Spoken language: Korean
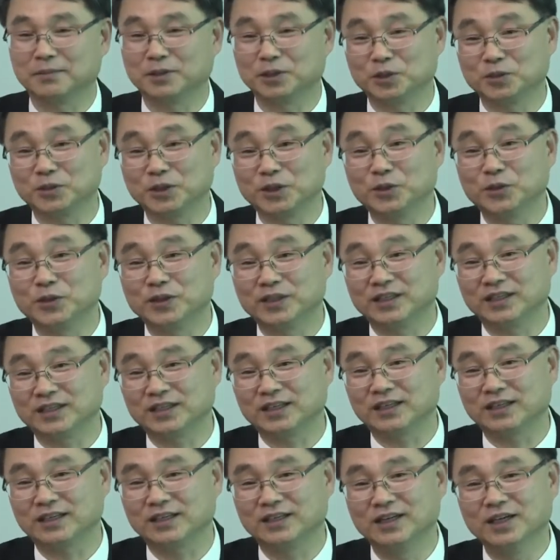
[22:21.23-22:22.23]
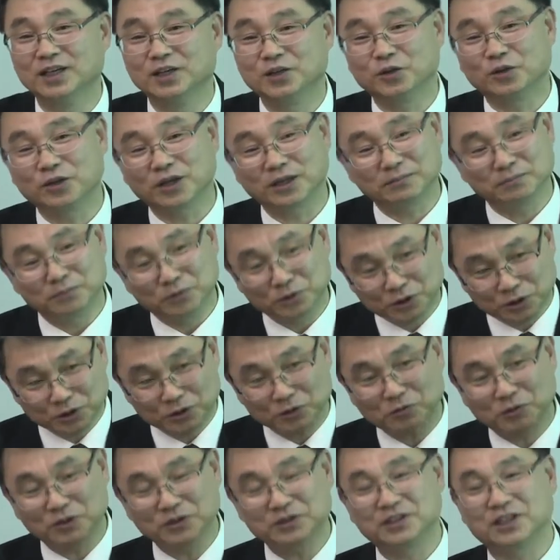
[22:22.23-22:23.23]
베드로와 요한에게 너희가
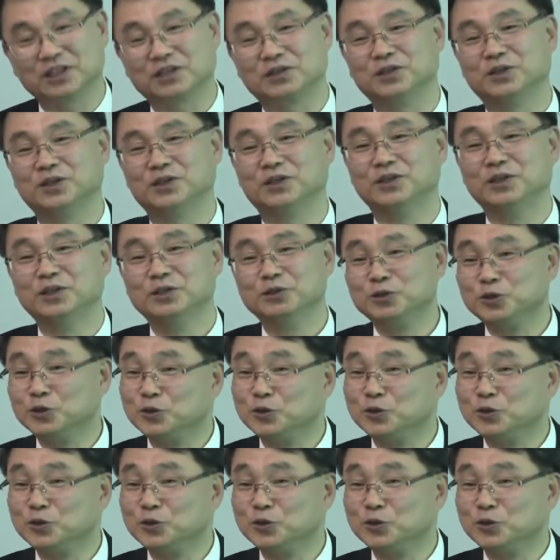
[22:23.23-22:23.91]
무슨 권세로